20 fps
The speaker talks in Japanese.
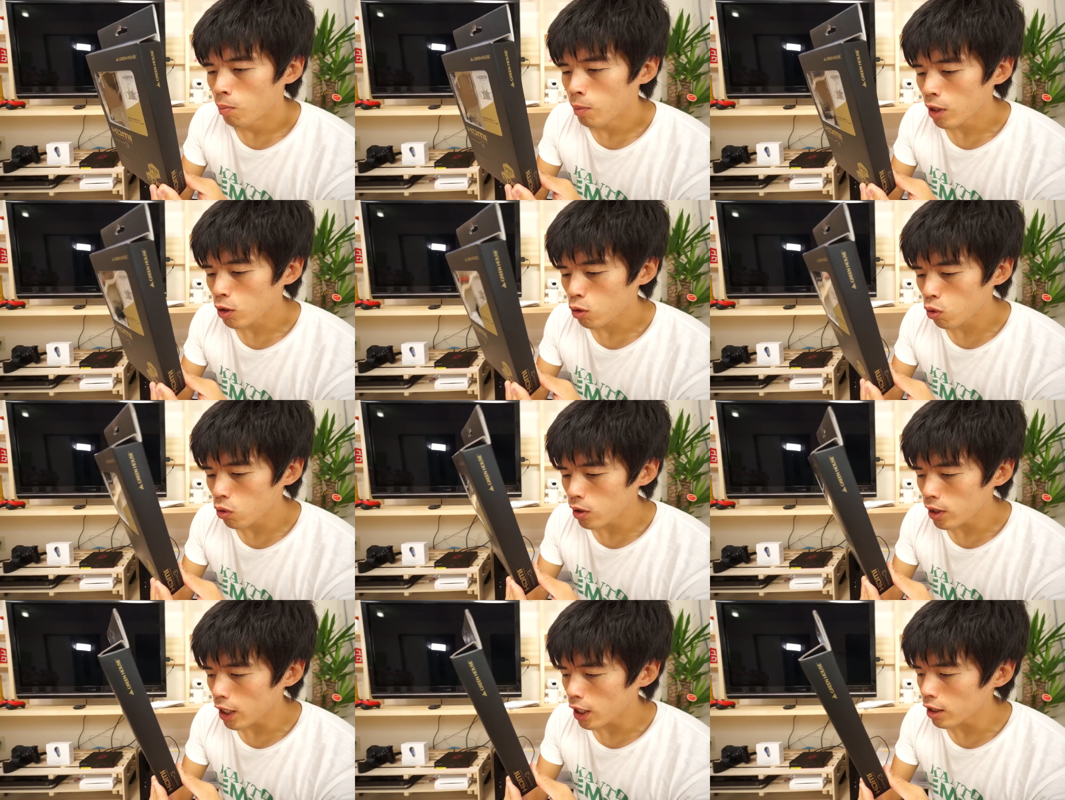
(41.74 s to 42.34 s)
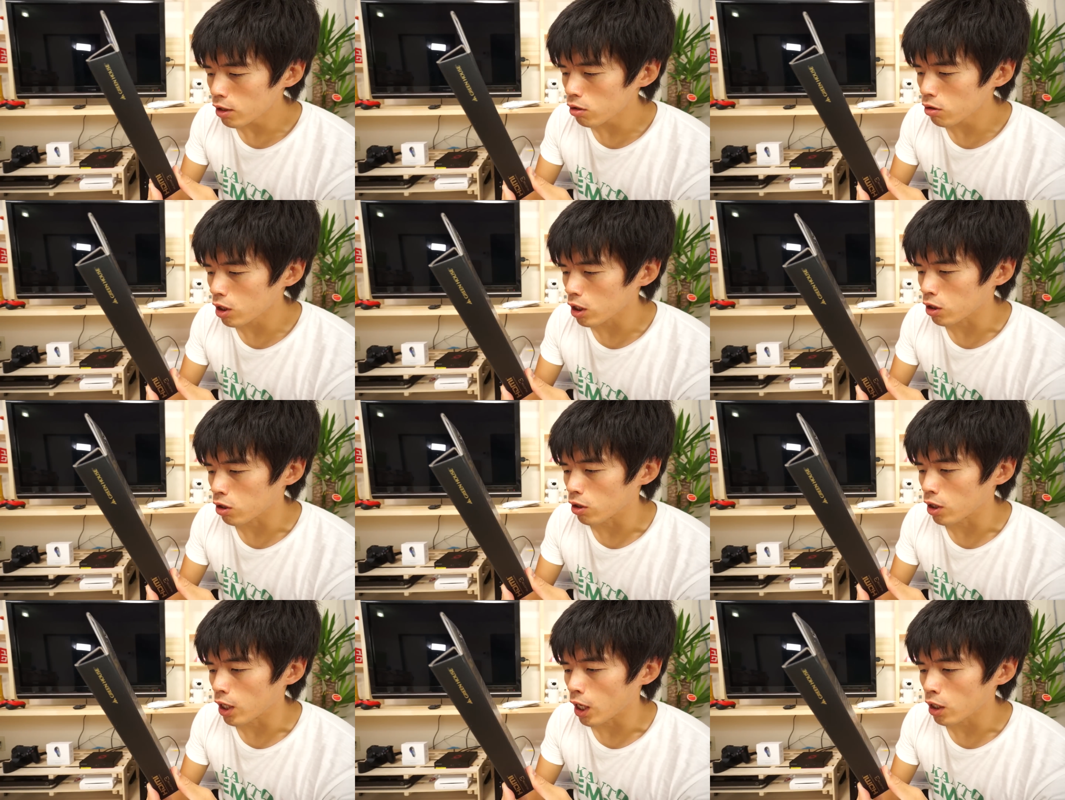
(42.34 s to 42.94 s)
まあ、とりあえずで
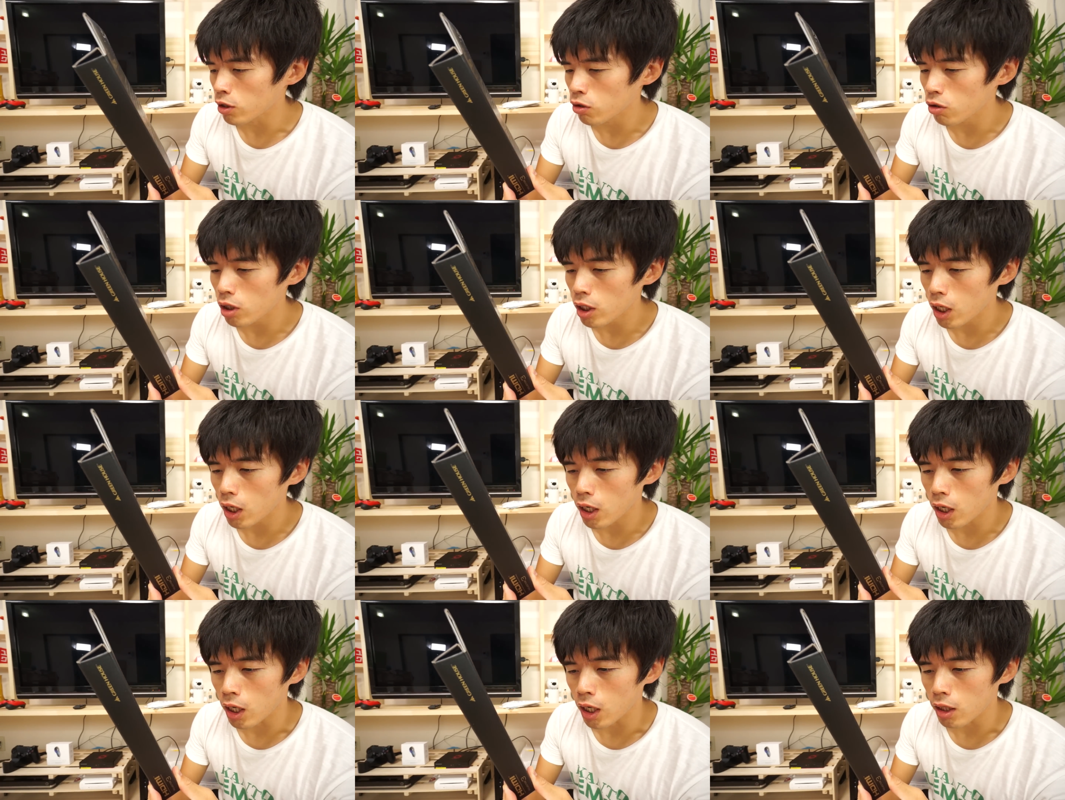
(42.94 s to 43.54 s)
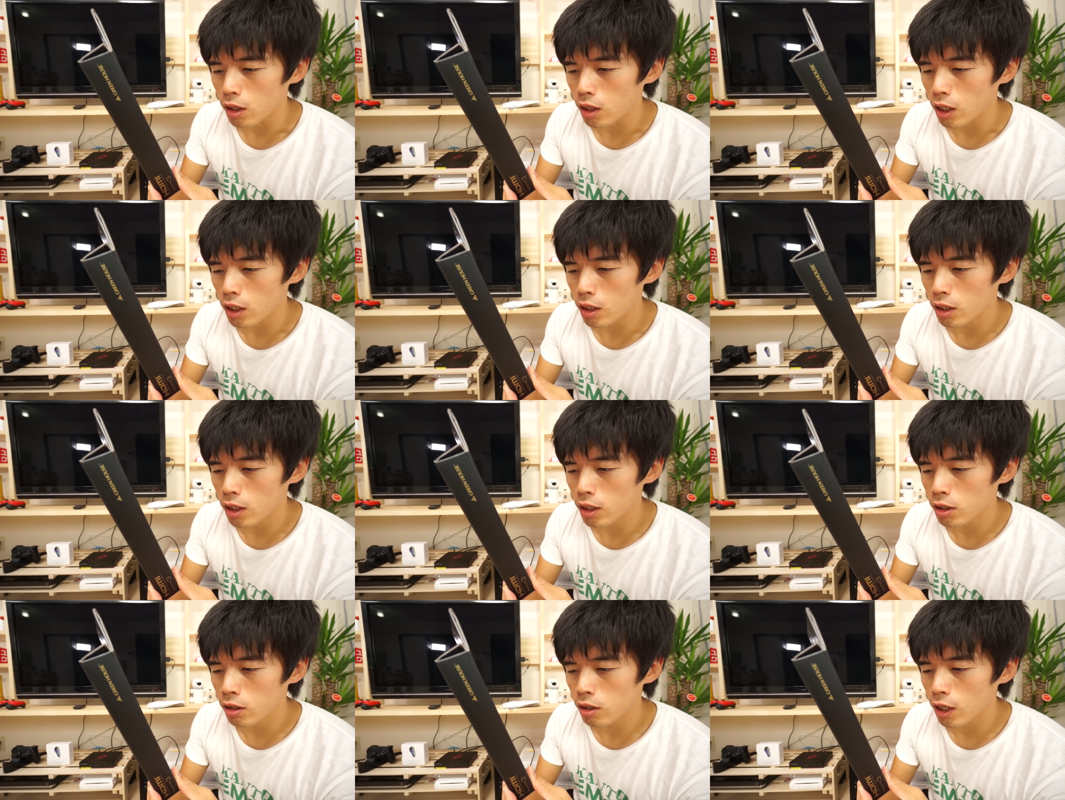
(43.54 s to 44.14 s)
すね、安いから買った
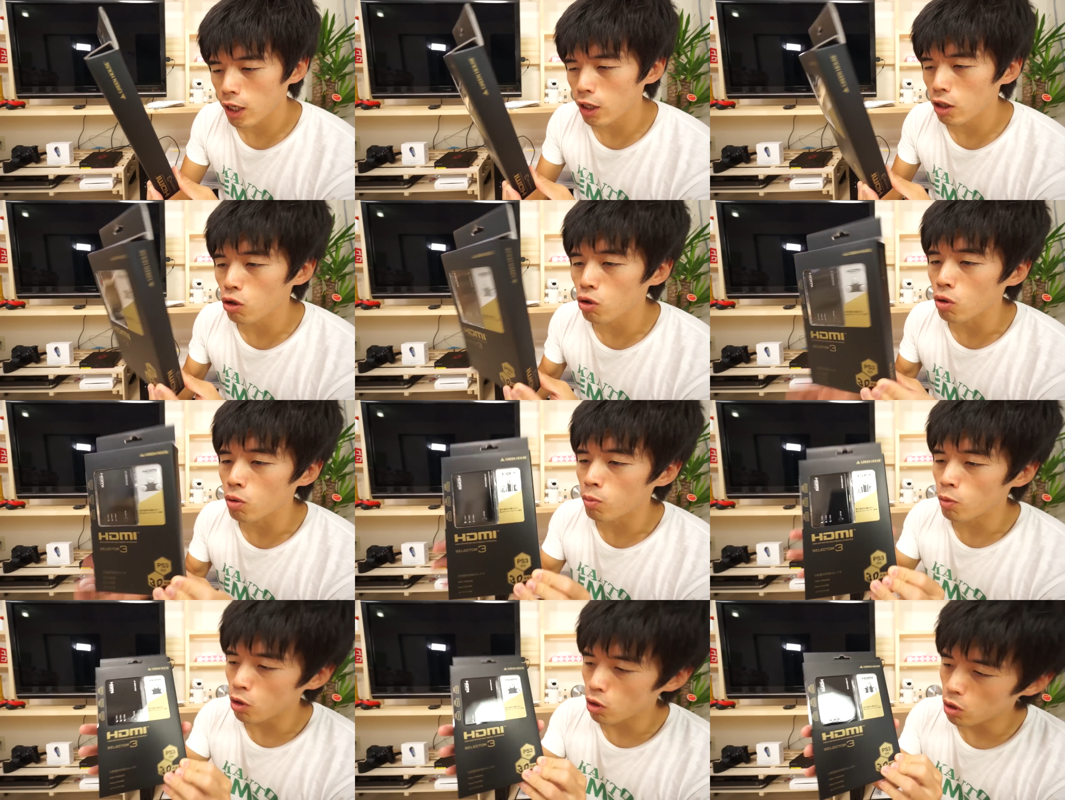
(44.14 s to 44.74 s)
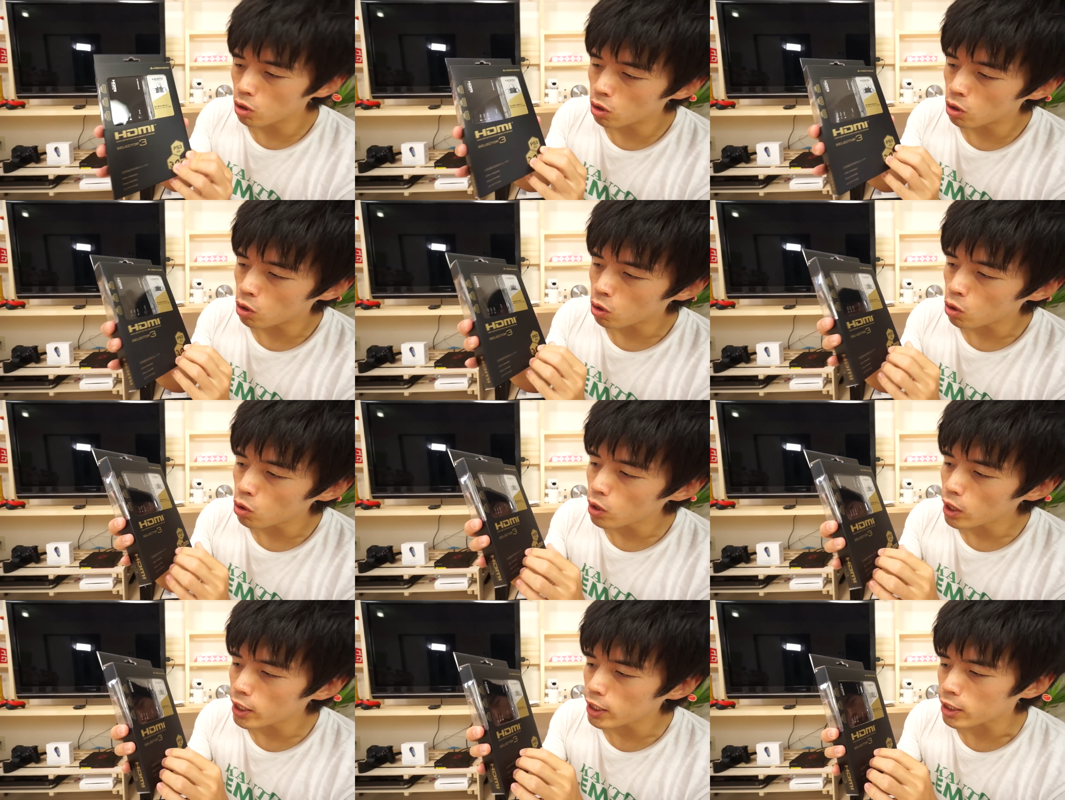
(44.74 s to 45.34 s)
んですけども、
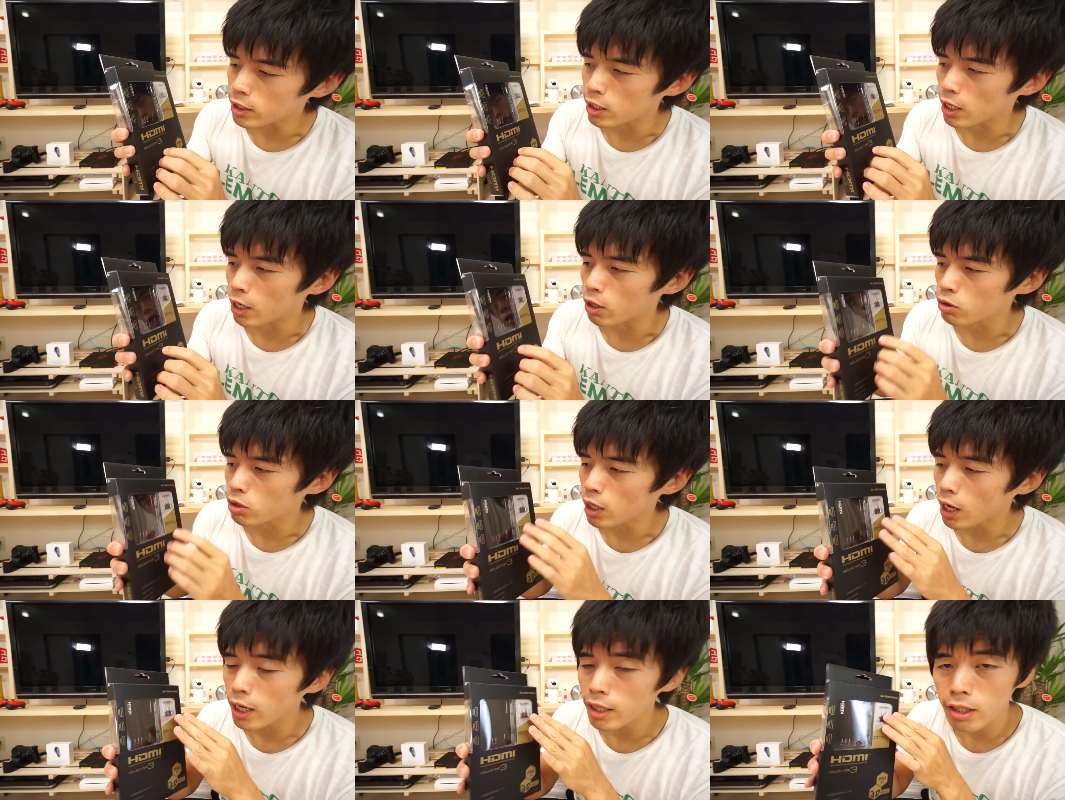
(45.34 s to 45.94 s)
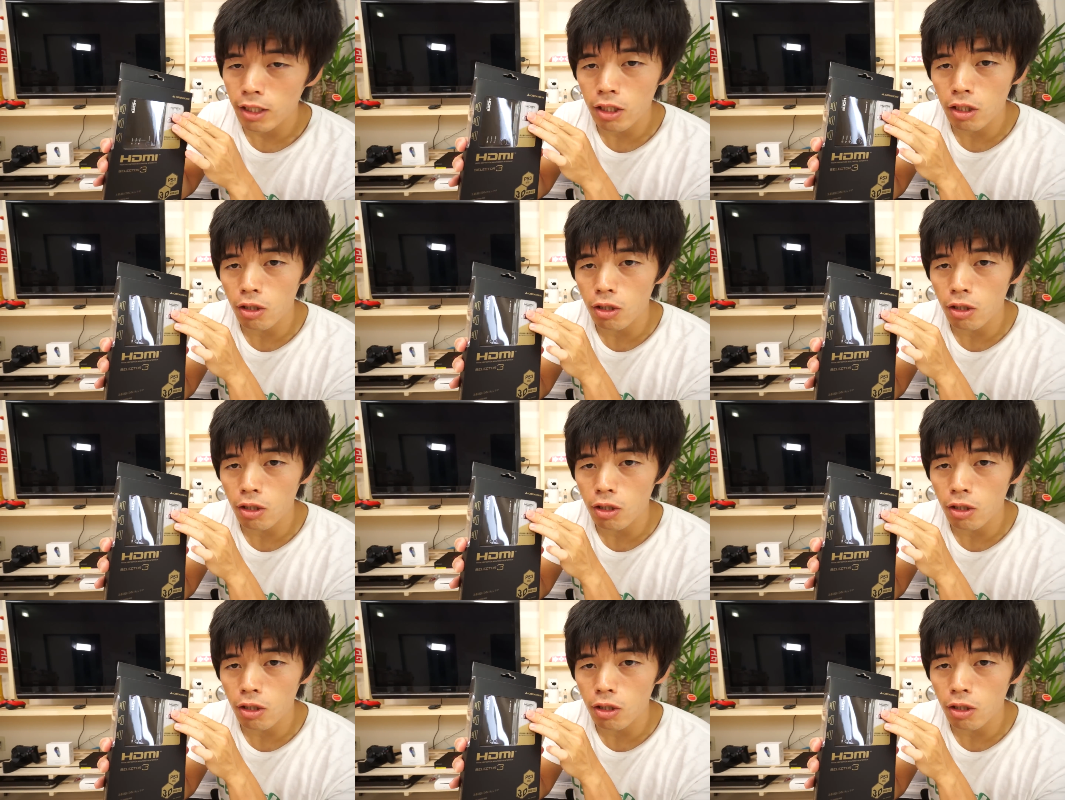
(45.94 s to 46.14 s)
今回ですね、あの、参入